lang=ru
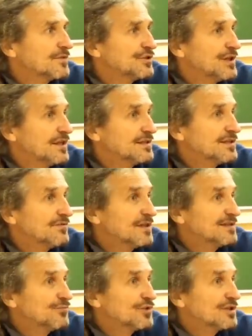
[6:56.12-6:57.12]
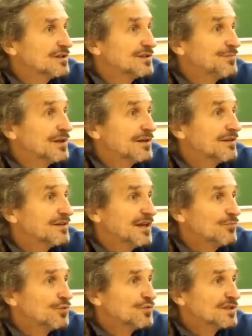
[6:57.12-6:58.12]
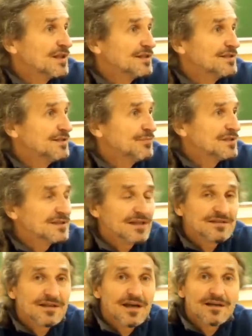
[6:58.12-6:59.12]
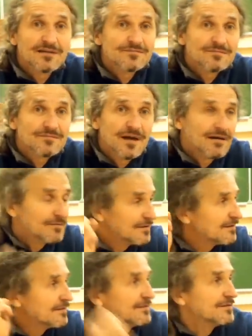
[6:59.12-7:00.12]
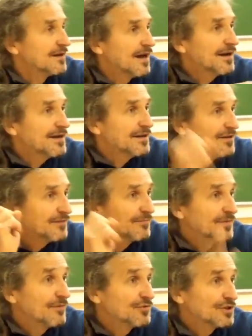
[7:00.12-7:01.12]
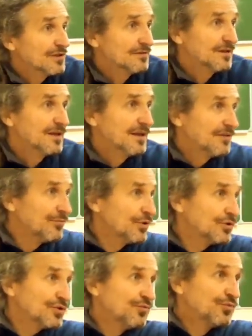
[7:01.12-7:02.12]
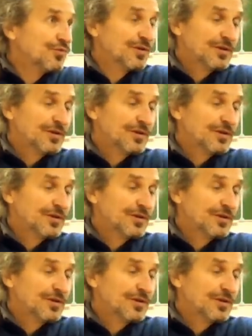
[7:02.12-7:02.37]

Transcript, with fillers: счастье возможно. Теперь я буду статьи писать как орехи, потому что берешь любую